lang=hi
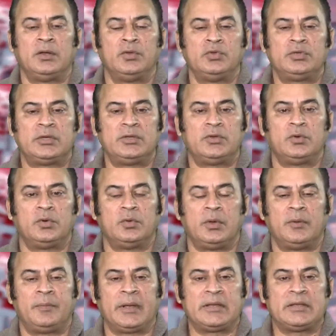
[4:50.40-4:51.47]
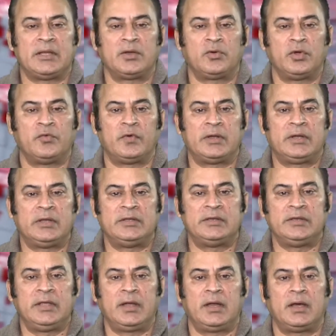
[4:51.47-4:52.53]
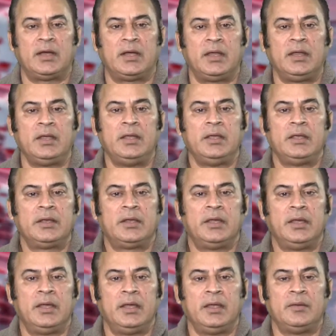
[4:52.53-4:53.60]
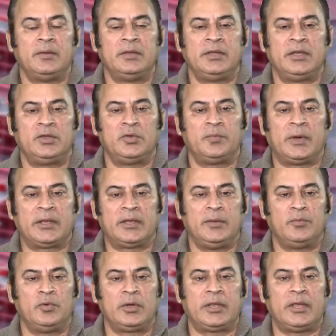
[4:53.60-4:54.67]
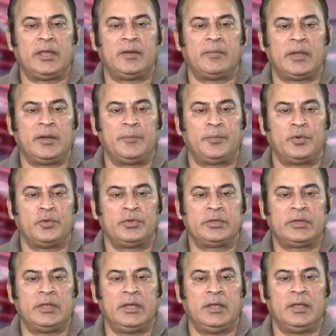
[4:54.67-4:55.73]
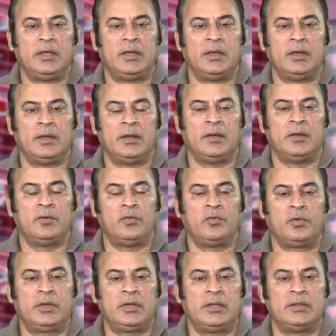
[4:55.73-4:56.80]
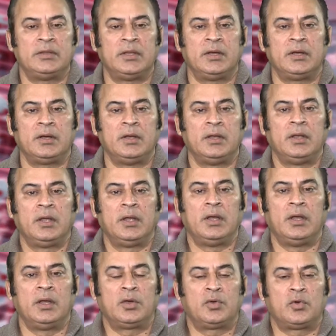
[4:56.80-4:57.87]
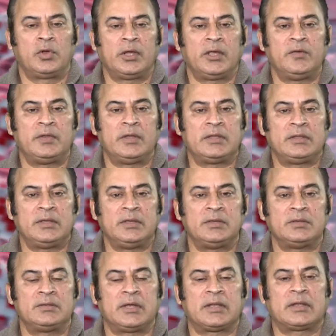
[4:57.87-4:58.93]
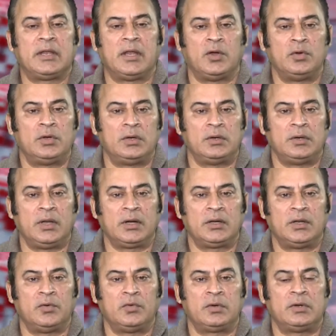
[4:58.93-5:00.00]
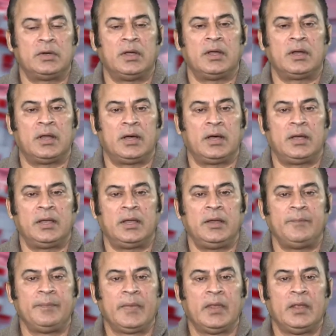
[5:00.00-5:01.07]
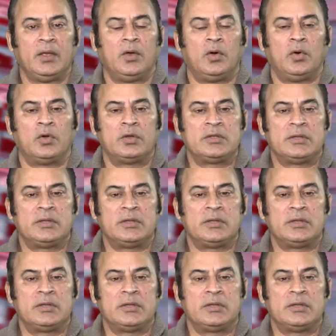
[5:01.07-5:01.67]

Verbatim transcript: दूसरा जो पाकिस्तान को एडवांटेज ये रहा है कि ये जो बाकी मुल्क हैं हमारे पड़ोस के उनके अंदर कोरोना की वजह से सख्त लॉकडाउन रहा है और